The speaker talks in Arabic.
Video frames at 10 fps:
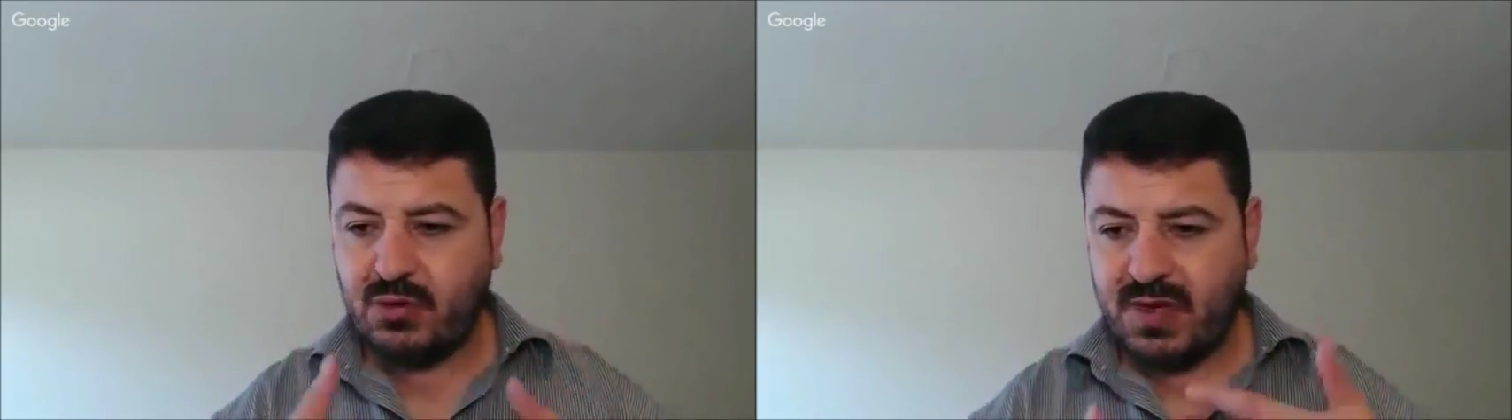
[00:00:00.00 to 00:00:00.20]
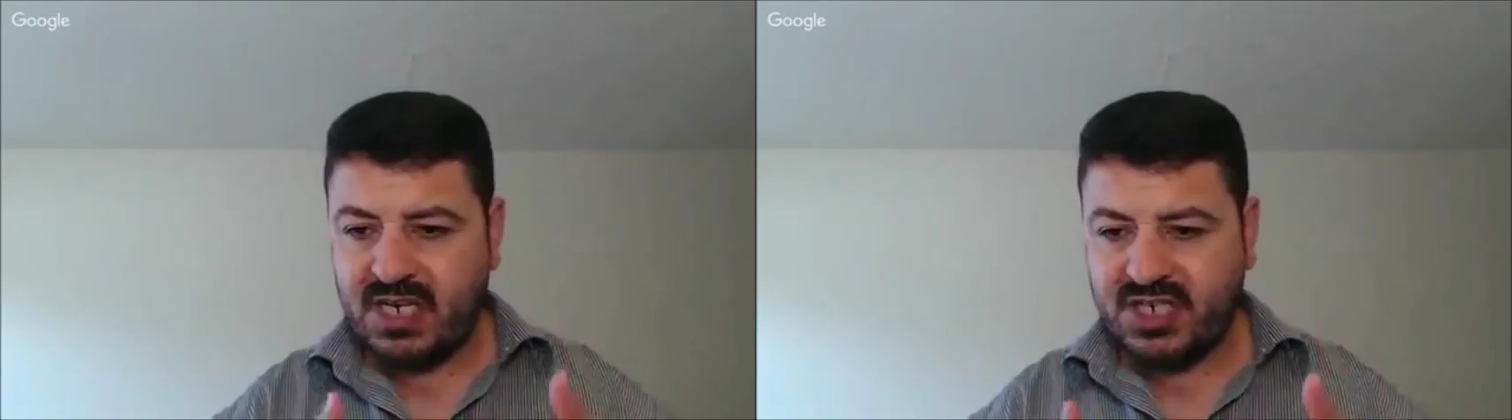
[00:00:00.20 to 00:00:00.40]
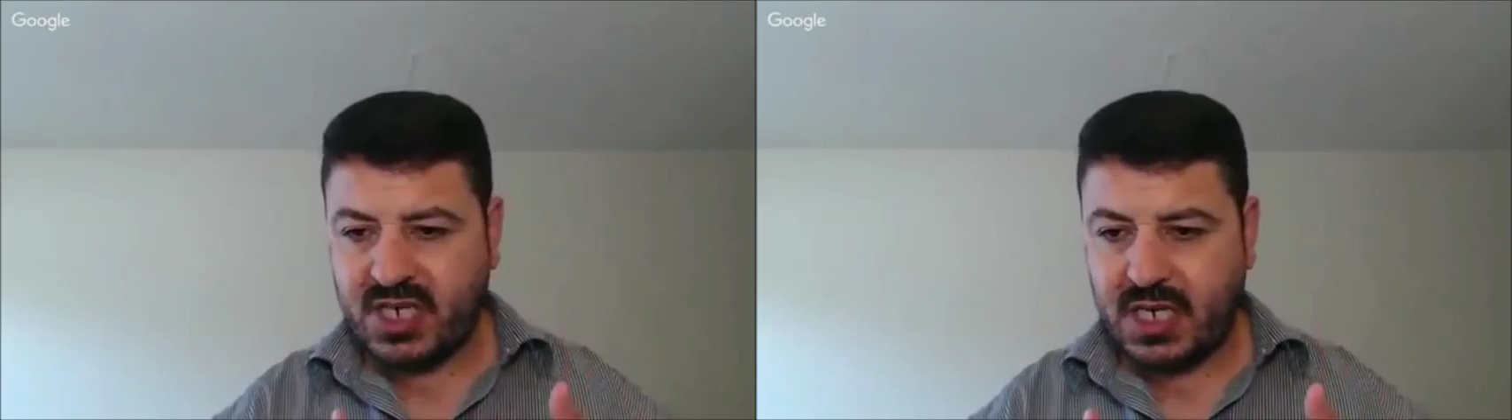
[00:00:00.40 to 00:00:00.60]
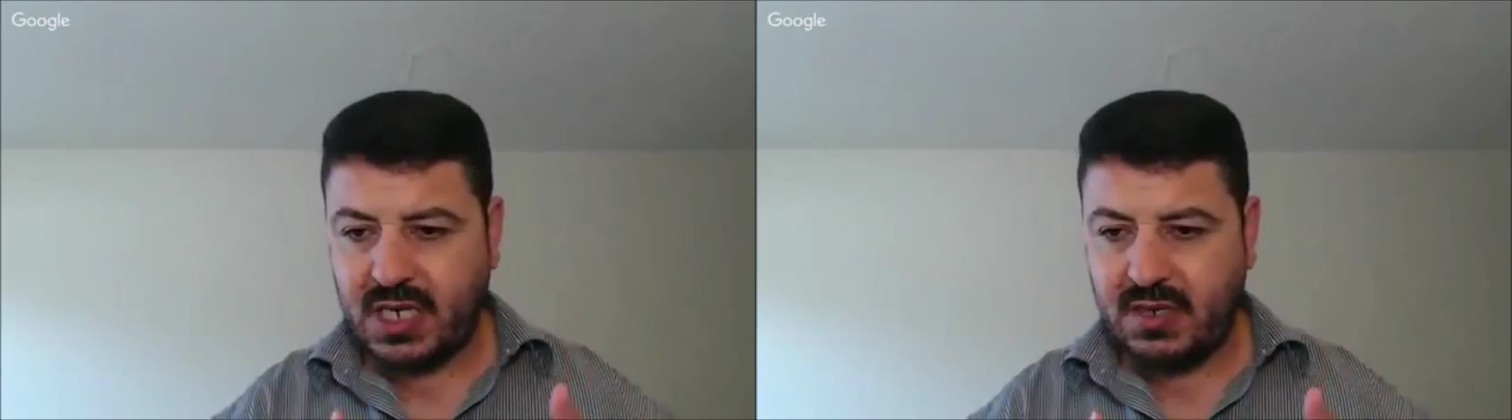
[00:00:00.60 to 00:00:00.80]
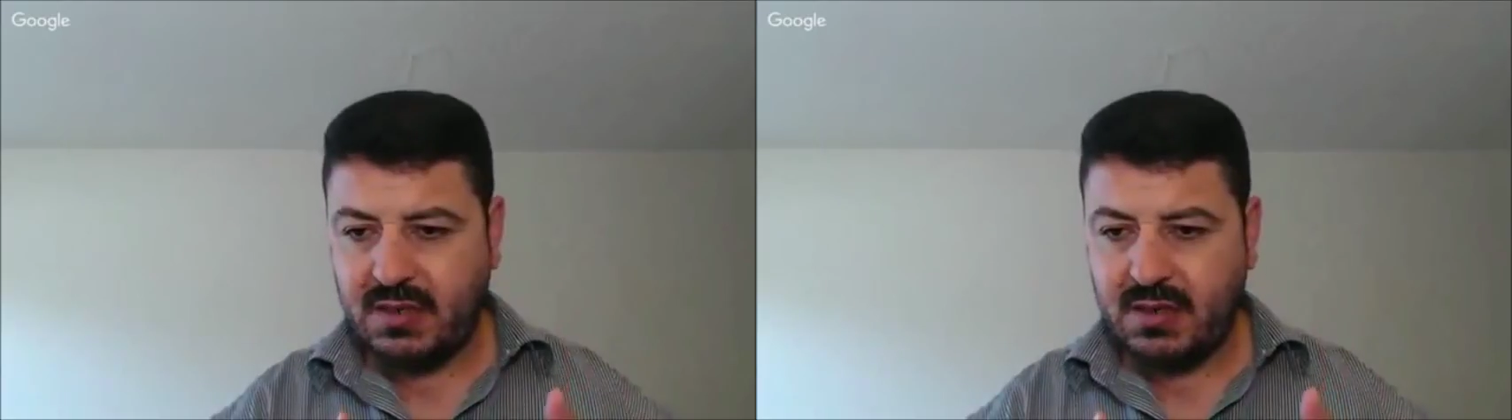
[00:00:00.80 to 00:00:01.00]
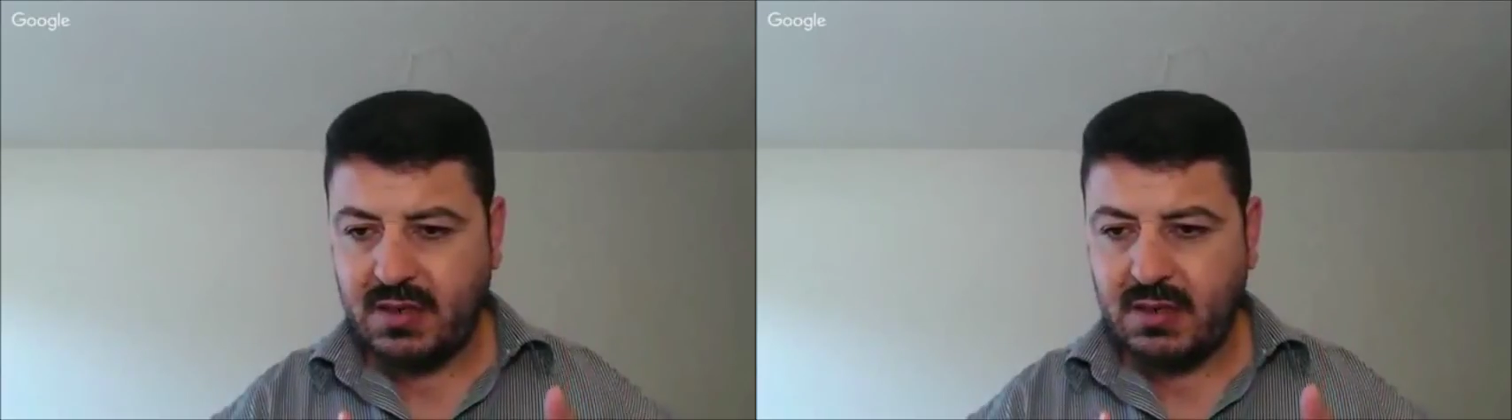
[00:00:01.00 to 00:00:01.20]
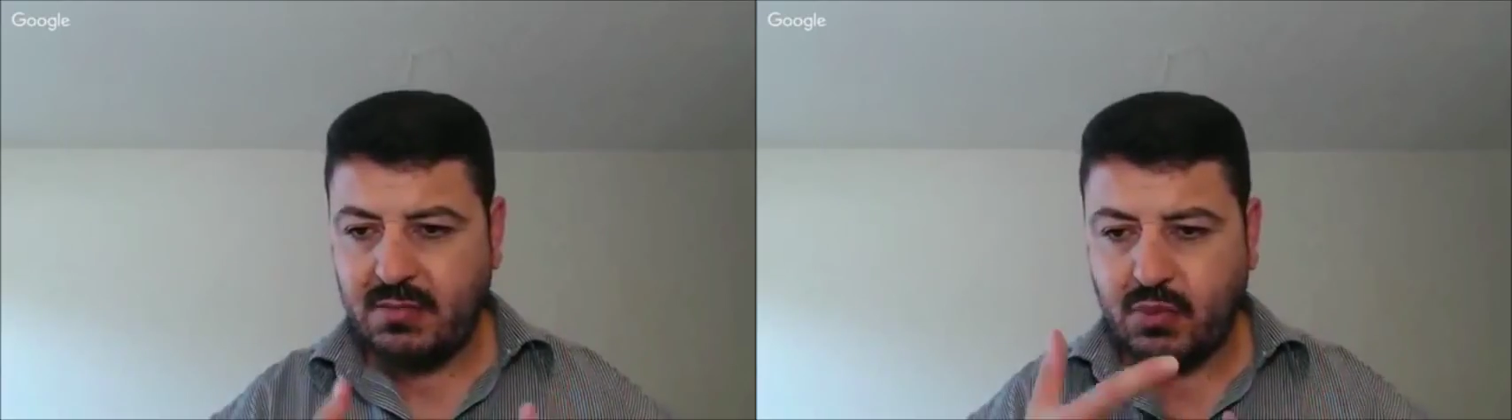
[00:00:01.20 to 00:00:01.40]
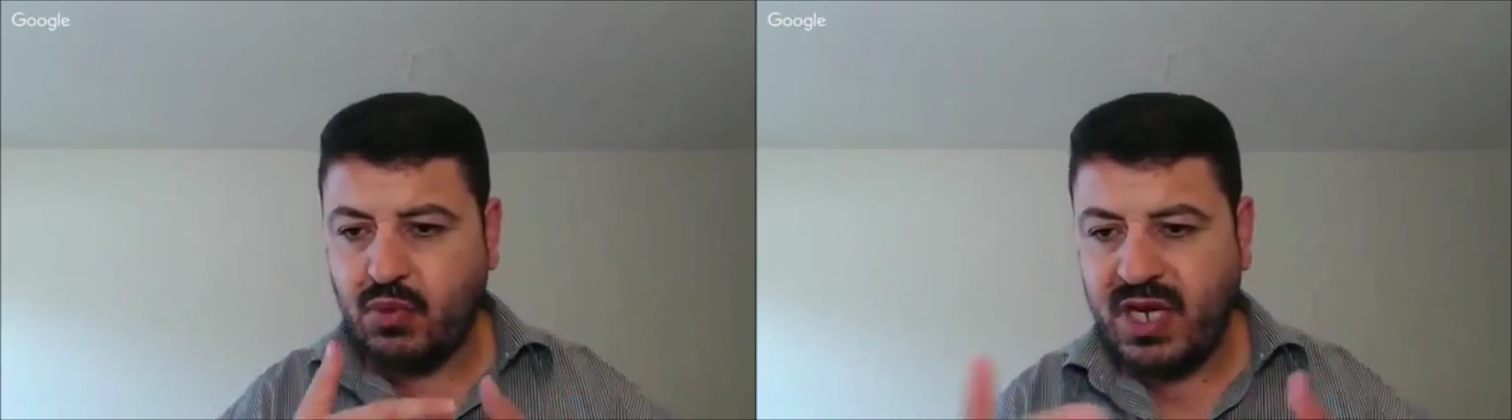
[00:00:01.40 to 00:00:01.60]
مباشره
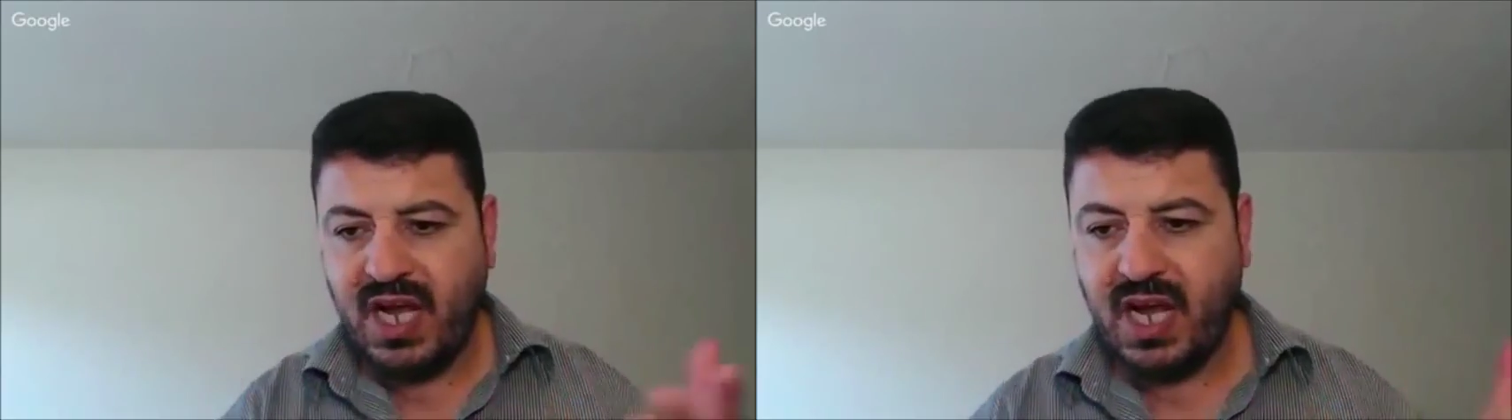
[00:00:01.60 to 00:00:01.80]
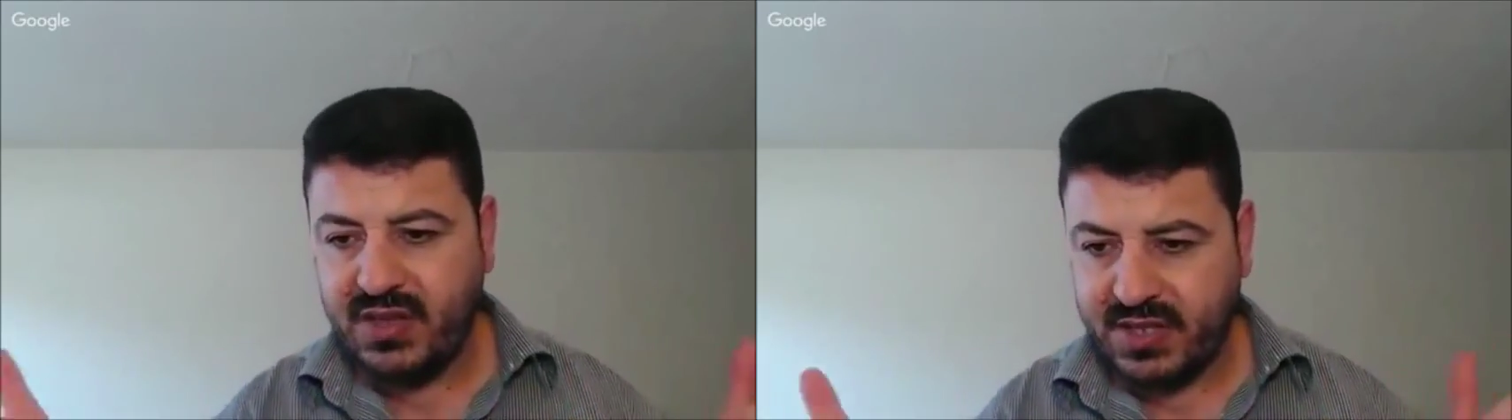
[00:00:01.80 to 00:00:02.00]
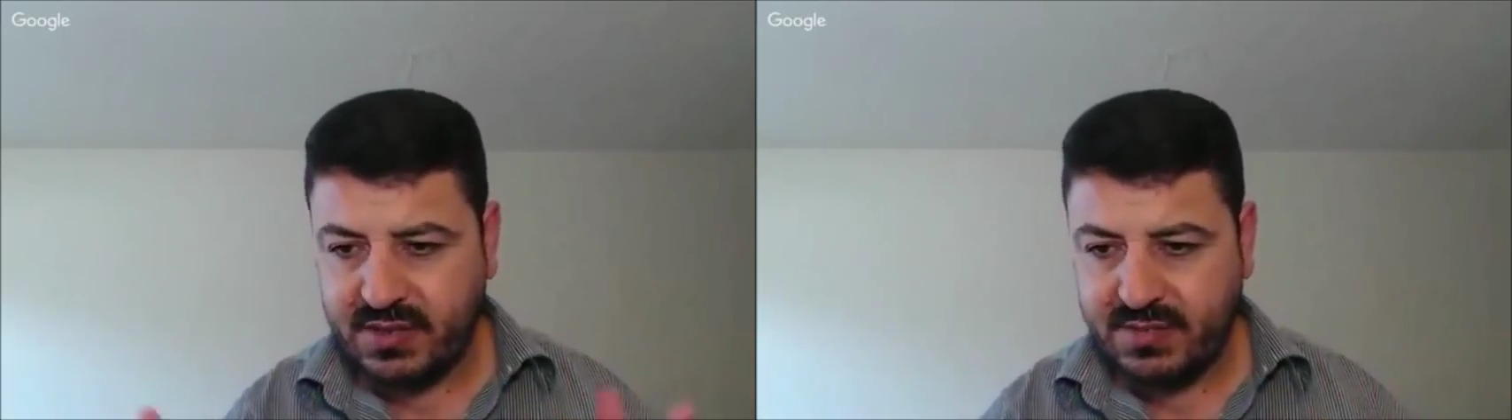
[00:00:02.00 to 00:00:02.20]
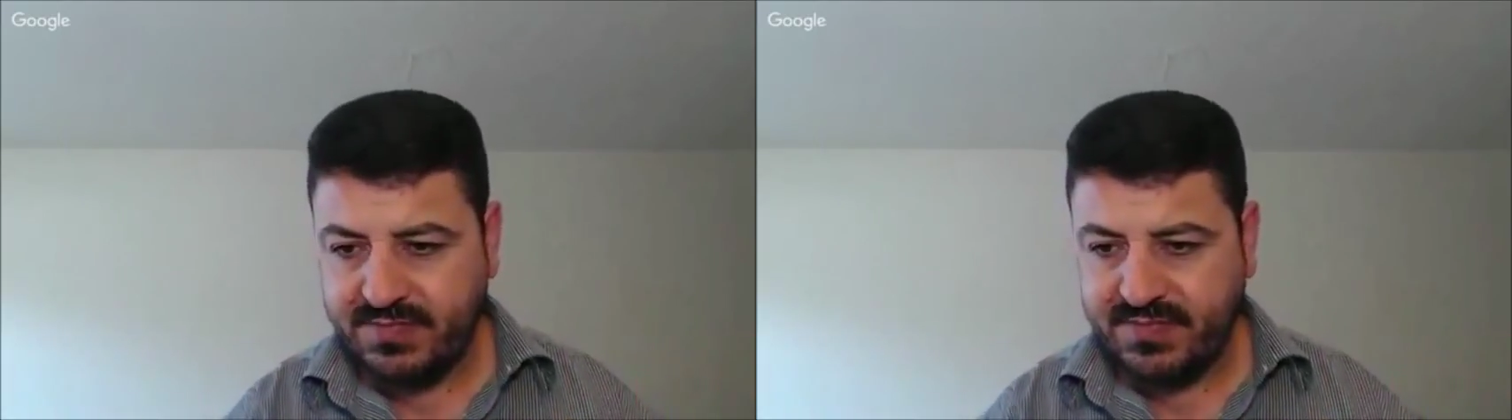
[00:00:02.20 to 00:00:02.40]
بكون حاضر